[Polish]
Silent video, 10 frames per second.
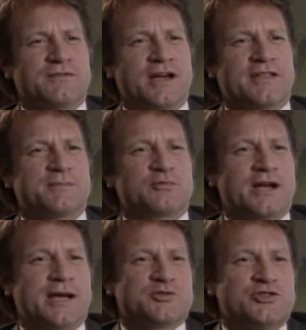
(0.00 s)
W
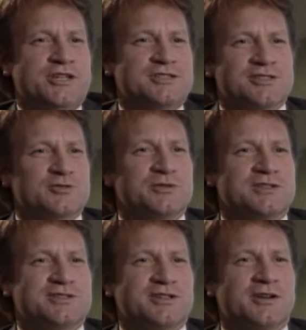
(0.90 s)
przeszłości bowiem ludzie
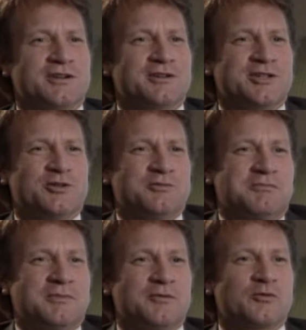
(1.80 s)
myśleli, że
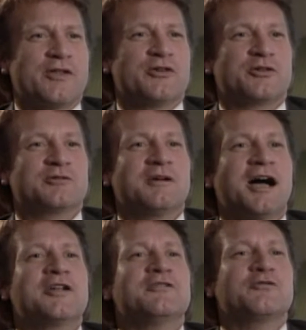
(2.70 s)
Jezus był
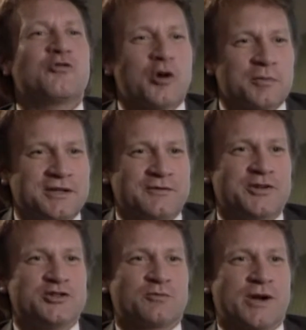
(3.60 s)
raczej człowiekiem
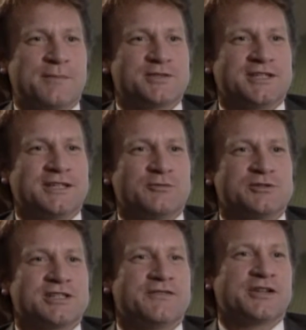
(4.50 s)
niezwykle prostym,
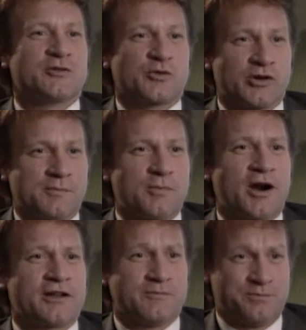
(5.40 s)
żyjącym
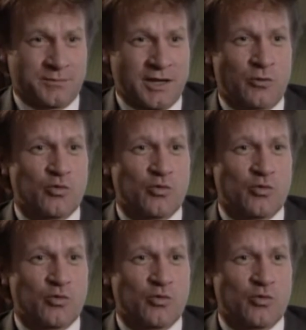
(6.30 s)
na terenie